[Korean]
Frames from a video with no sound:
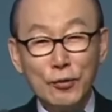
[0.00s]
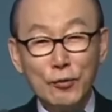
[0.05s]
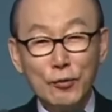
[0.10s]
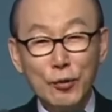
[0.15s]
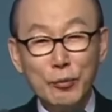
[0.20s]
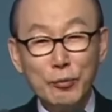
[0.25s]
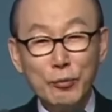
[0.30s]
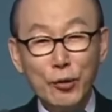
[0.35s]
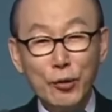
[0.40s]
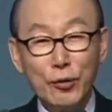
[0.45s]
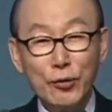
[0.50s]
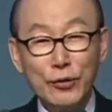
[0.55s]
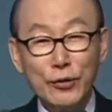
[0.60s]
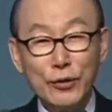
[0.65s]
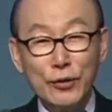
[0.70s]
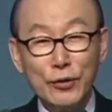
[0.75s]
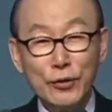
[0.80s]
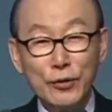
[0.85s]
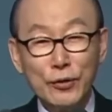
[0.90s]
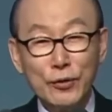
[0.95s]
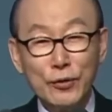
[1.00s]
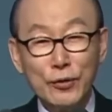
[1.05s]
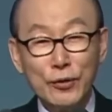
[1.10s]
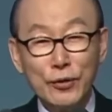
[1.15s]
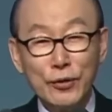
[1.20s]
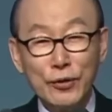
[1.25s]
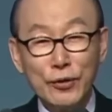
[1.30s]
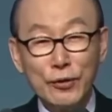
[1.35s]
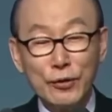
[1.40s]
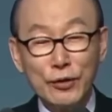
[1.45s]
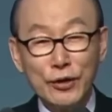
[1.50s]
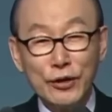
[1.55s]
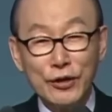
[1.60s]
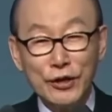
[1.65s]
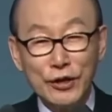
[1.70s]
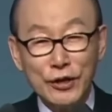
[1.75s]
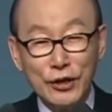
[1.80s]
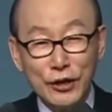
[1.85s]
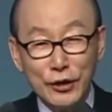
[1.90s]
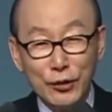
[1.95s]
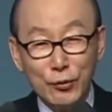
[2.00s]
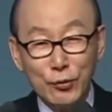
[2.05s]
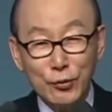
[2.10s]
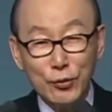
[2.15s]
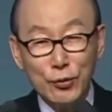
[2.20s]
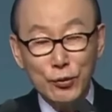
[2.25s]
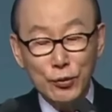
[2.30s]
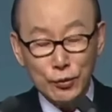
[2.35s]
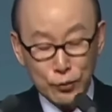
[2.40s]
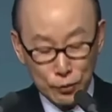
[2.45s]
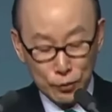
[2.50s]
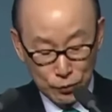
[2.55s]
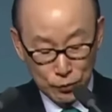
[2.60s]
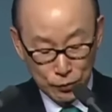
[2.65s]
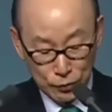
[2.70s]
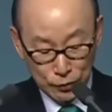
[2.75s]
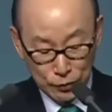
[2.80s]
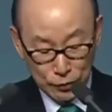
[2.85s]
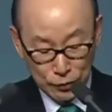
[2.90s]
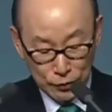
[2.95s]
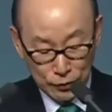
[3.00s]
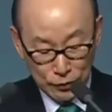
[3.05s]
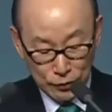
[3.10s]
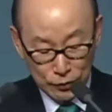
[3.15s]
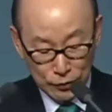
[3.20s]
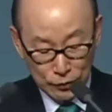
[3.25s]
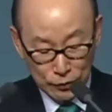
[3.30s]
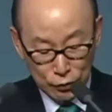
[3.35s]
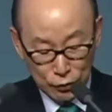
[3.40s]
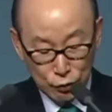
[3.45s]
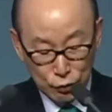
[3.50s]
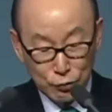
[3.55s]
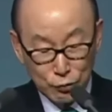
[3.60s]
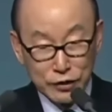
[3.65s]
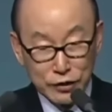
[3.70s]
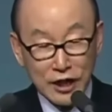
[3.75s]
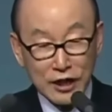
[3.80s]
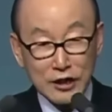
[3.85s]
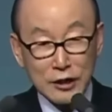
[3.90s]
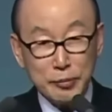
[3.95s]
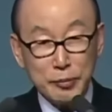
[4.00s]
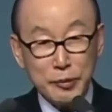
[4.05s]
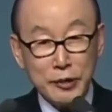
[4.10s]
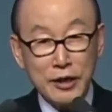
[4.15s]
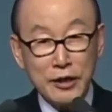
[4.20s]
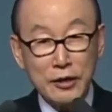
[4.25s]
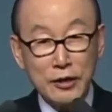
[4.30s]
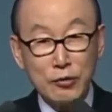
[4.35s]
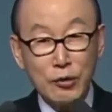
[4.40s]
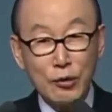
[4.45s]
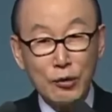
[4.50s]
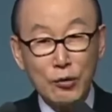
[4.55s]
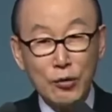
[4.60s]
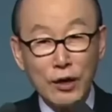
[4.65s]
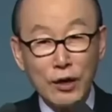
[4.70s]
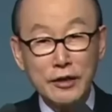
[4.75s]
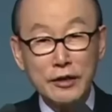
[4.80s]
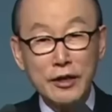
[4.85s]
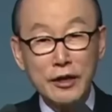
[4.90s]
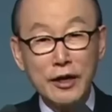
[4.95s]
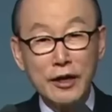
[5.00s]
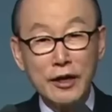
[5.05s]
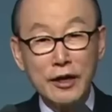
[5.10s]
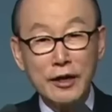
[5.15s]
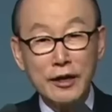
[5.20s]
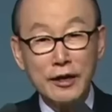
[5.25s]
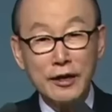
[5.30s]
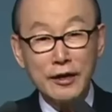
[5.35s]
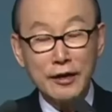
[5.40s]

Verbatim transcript: 윗몸 일으키기 운동 25번 한 것과 똑같다.